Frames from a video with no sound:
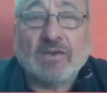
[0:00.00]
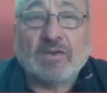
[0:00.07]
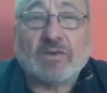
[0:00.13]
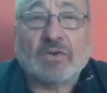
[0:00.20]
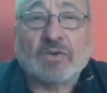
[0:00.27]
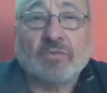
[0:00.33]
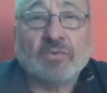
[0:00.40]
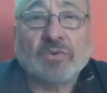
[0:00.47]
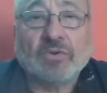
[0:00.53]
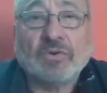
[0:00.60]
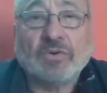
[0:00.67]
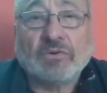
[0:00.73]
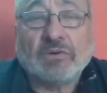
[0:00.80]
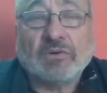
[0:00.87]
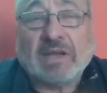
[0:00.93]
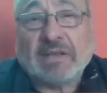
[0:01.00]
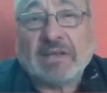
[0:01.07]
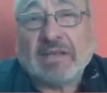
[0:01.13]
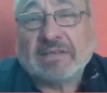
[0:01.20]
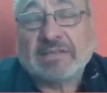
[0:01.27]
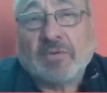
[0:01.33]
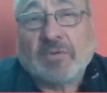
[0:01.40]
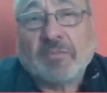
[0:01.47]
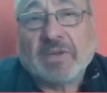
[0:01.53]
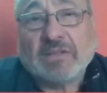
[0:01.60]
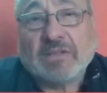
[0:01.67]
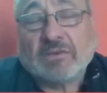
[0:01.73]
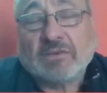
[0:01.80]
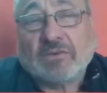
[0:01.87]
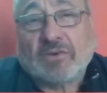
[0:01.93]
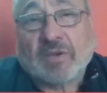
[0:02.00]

lo que uno en ese momento